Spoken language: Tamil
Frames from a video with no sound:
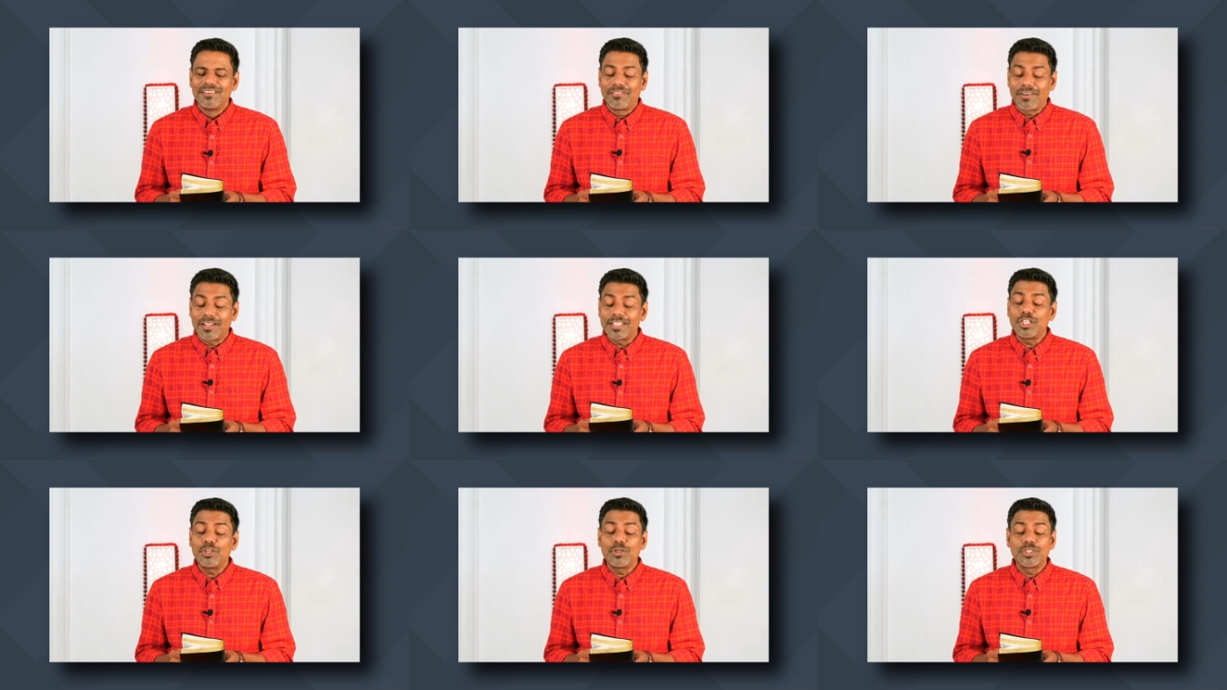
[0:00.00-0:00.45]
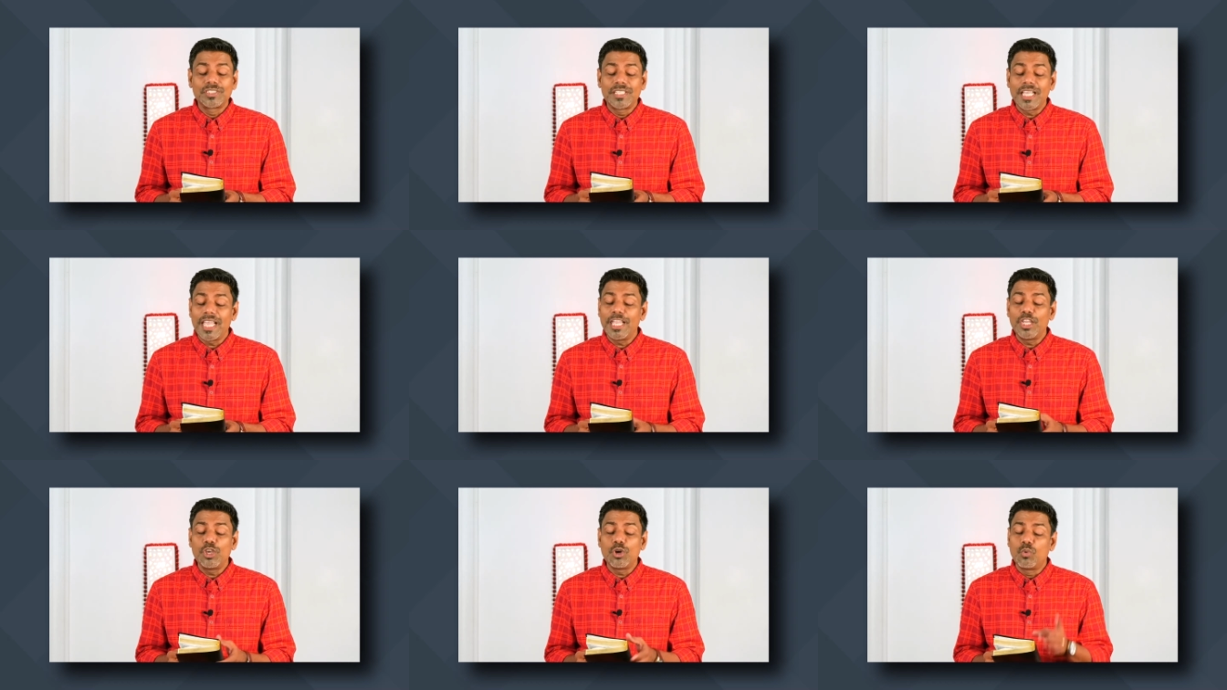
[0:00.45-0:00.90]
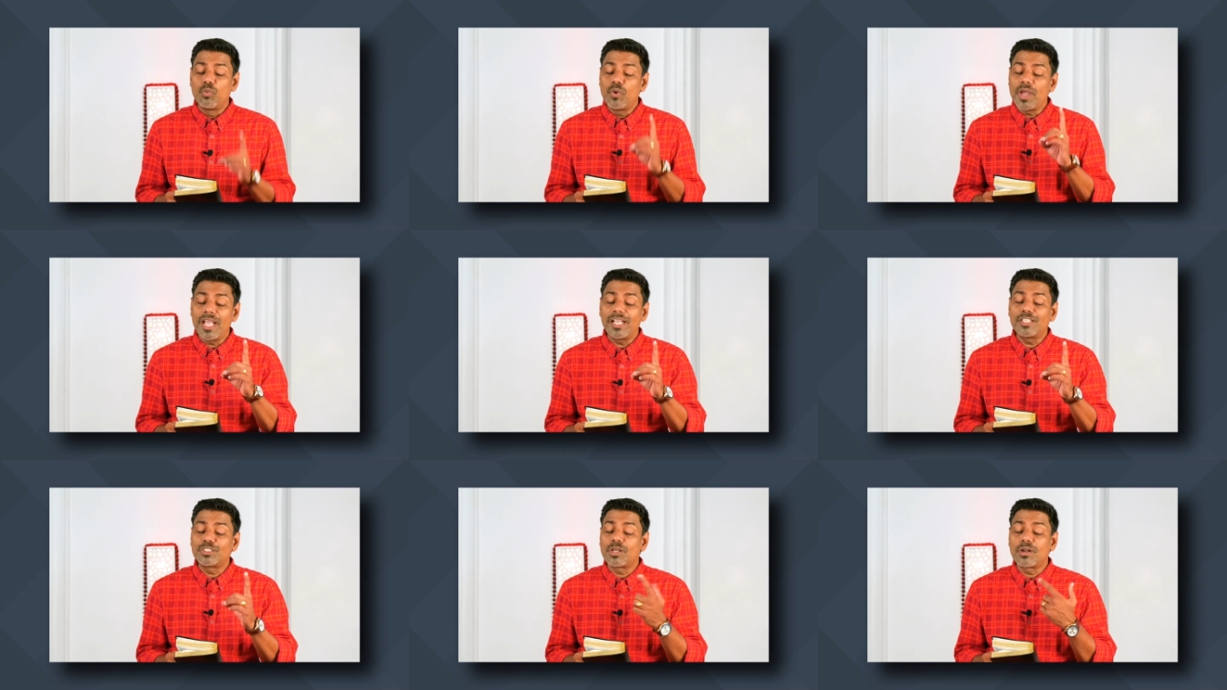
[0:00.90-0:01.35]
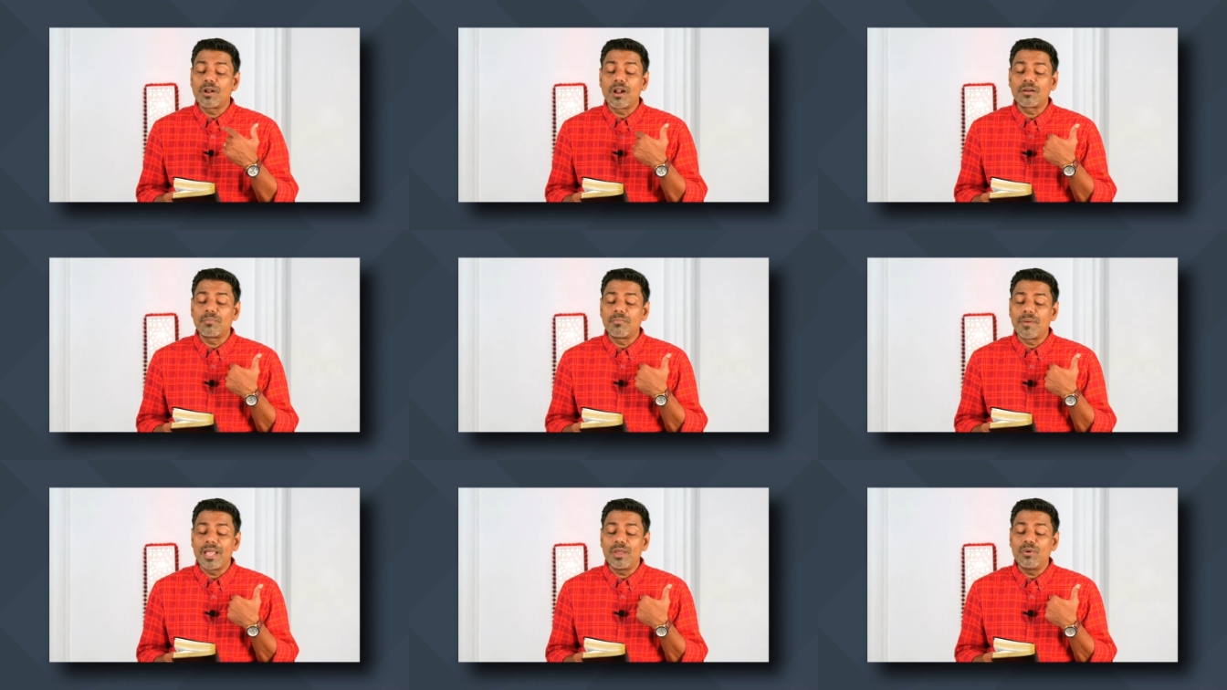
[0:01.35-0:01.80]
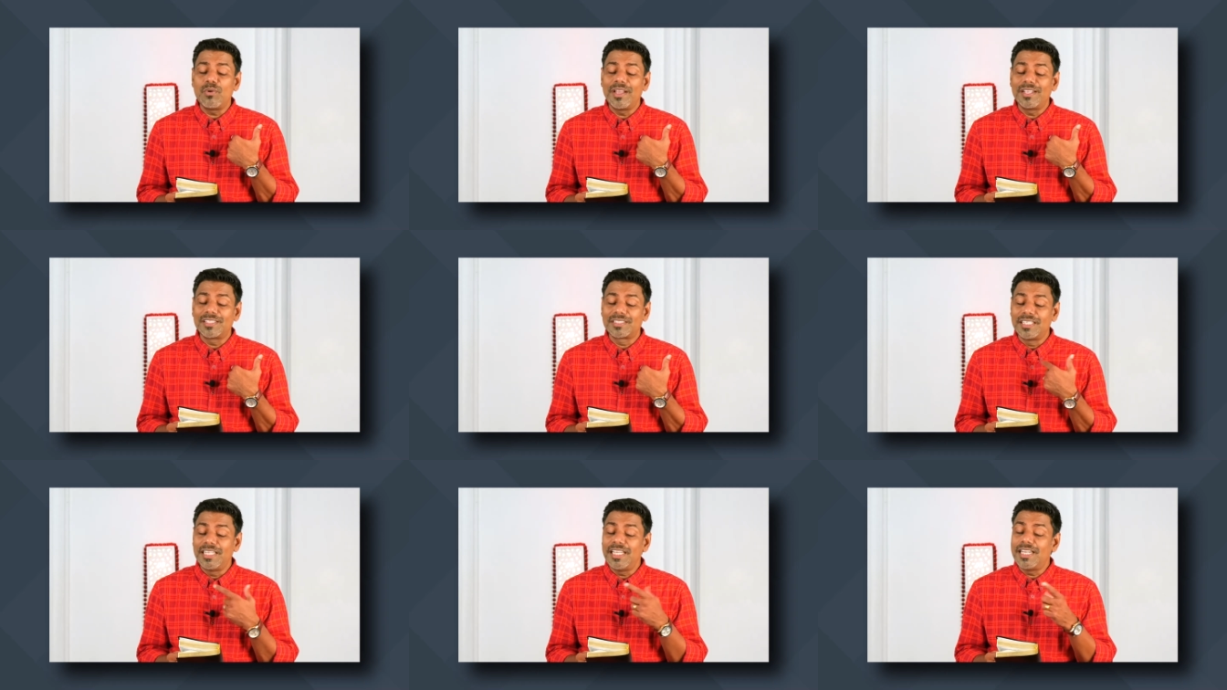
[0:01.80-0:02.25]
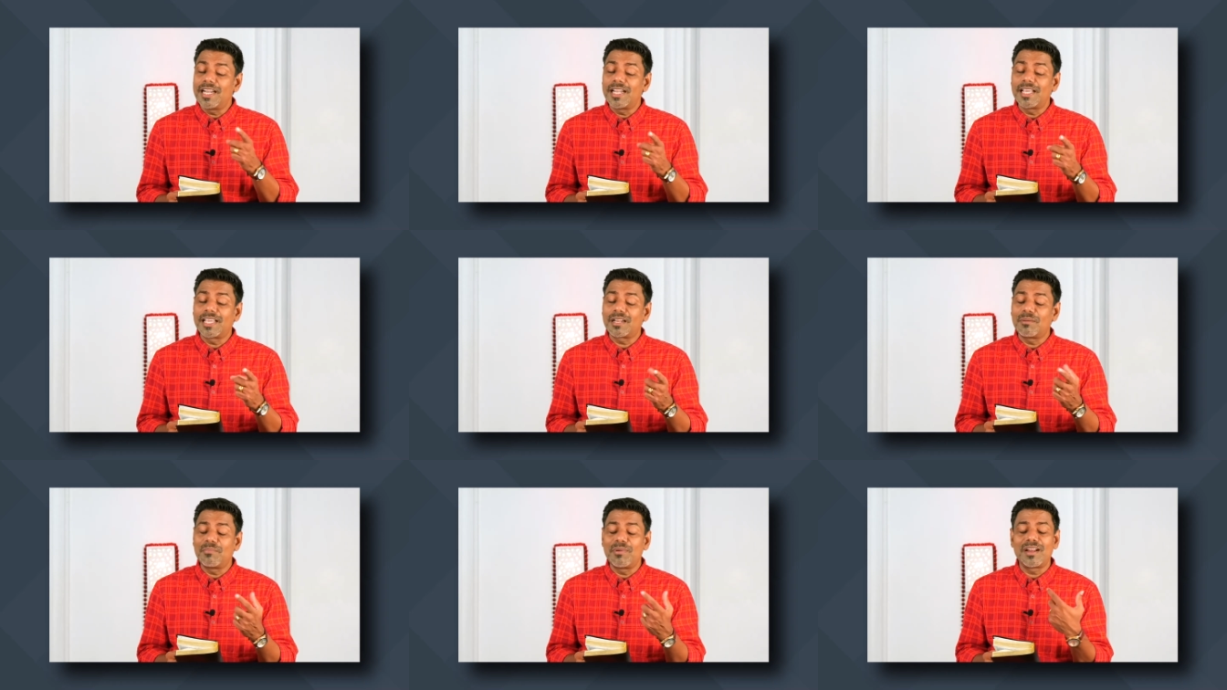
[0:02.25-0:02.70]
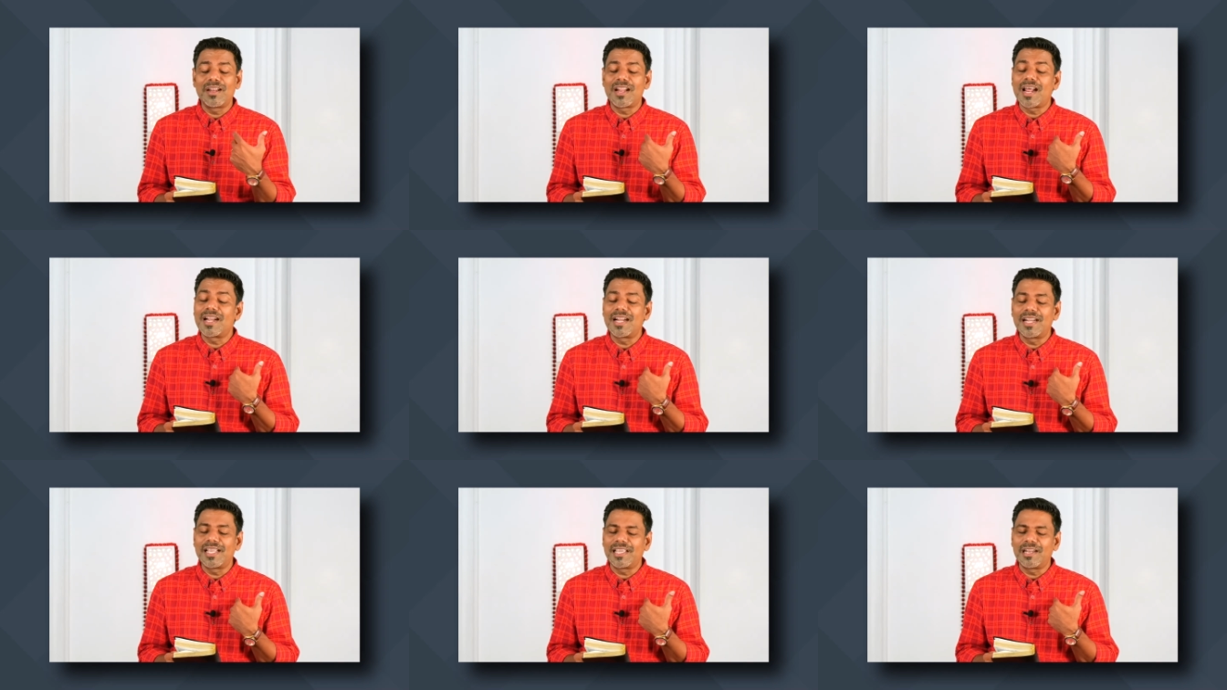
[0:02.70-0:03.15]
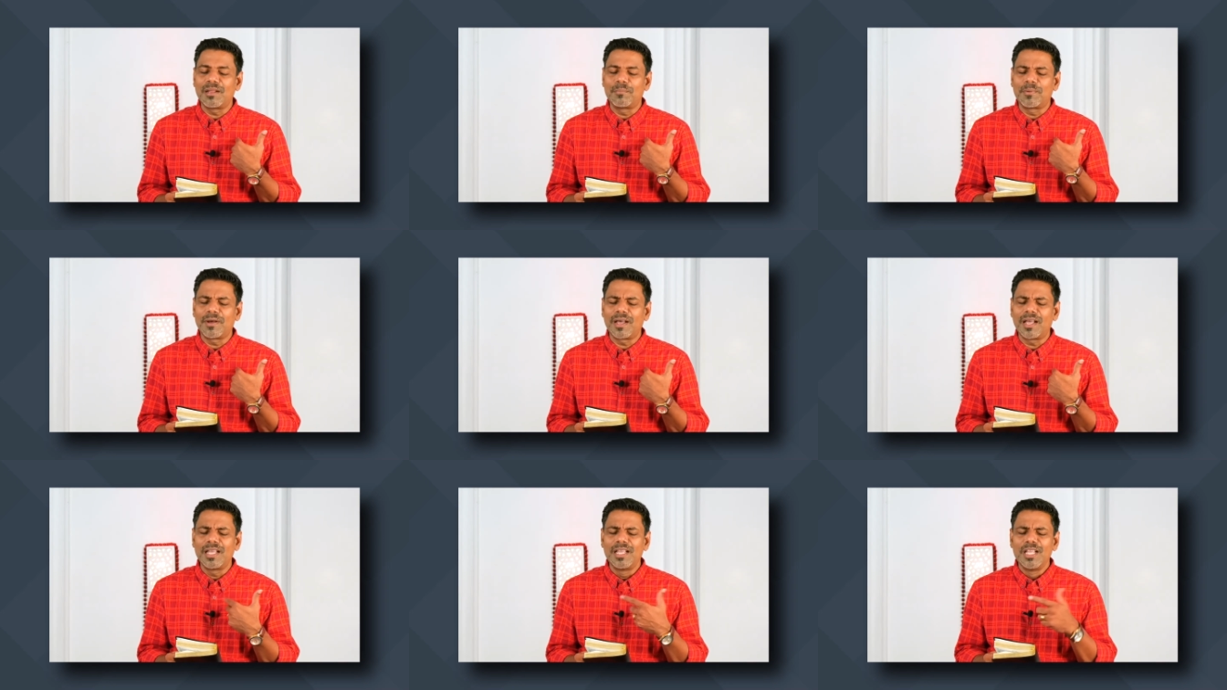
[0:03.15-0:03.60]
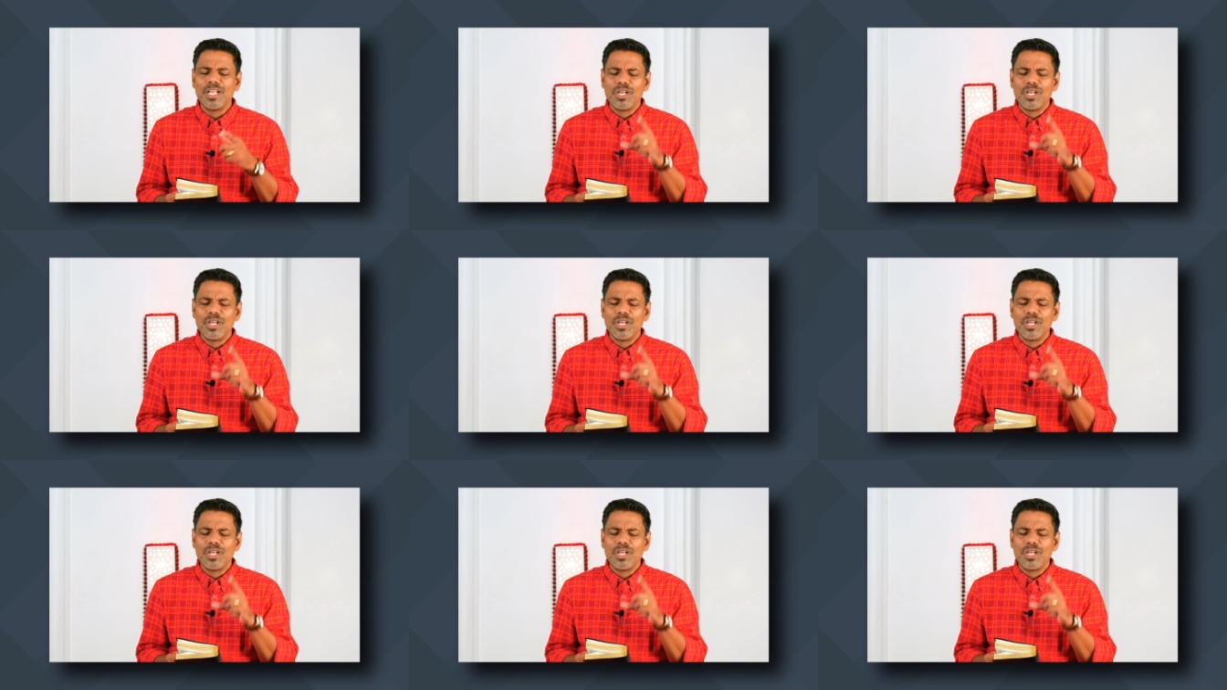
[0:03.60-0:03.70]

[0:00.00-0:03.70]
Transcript: ஃபாதர் யோ சேயிங் யோ வேஸ் ஆர் நாட் மை வேஸ் நீ நினைக்கிற மாதிரி நான் நினைக்கலப்பா